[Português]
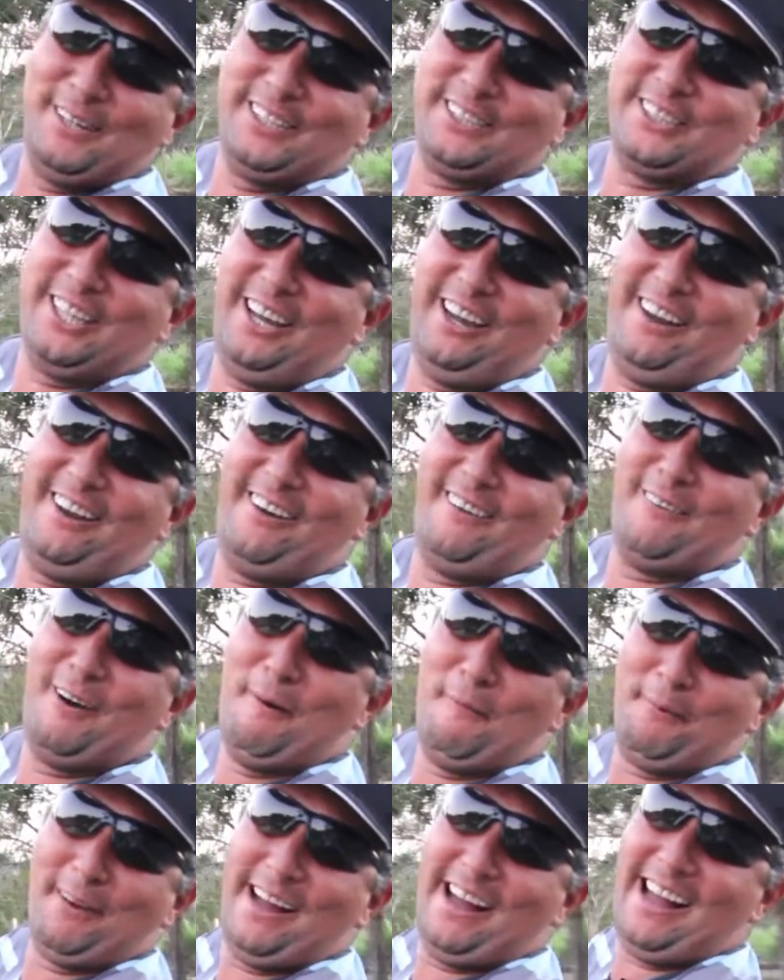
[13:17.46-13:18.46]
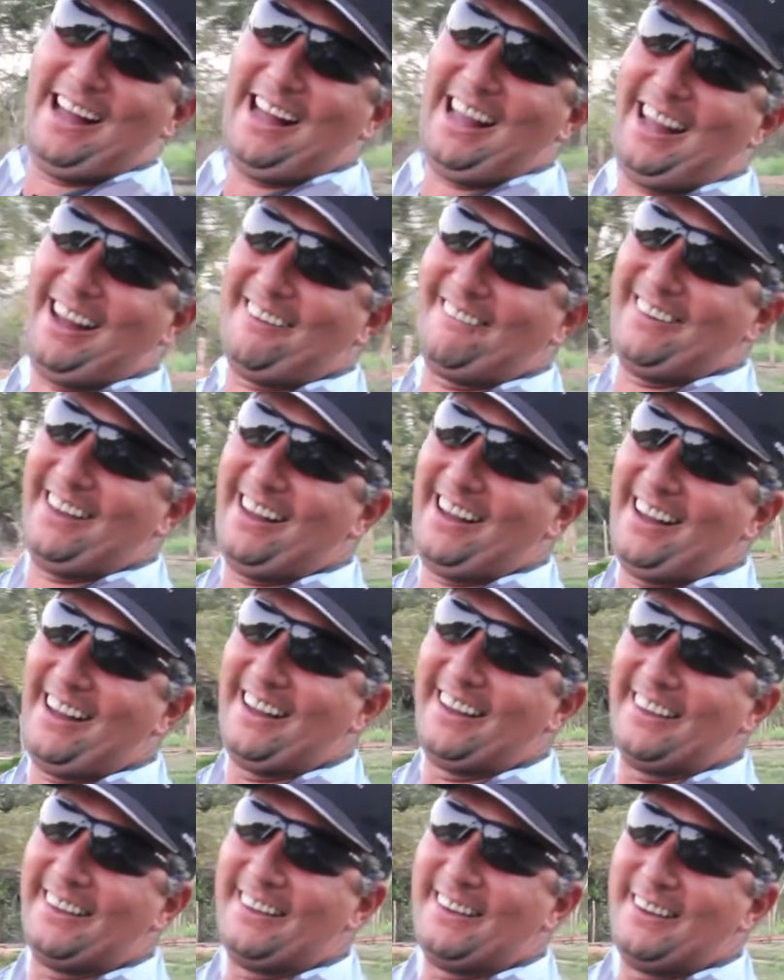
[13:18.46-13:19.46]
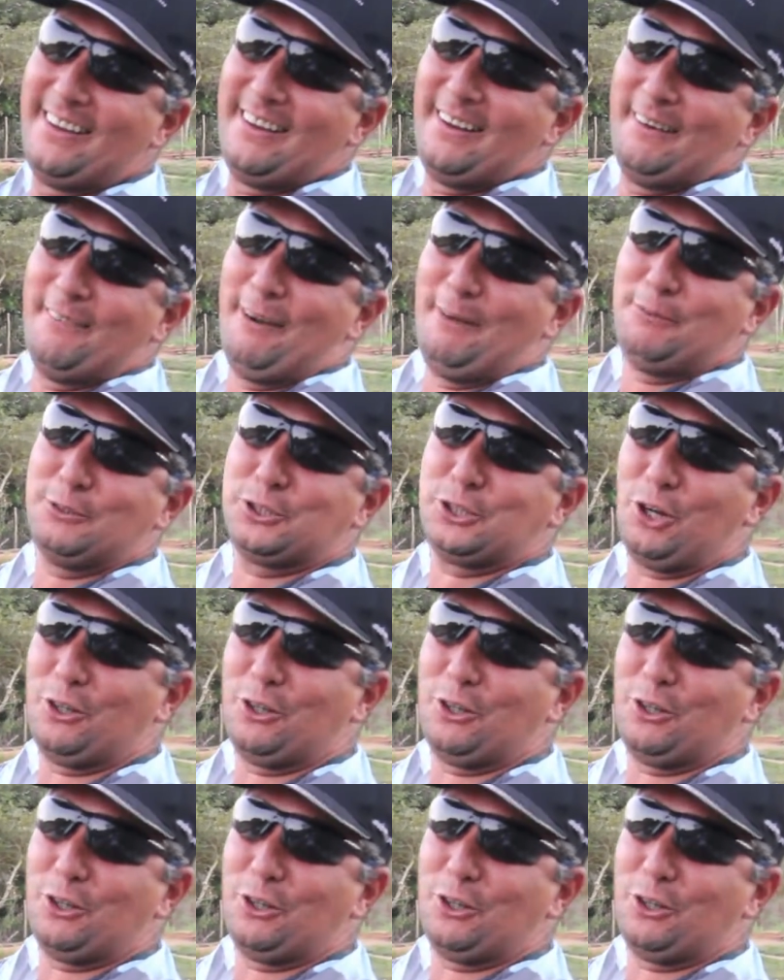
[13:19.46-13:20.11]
bichão, vamos pra água. Vamos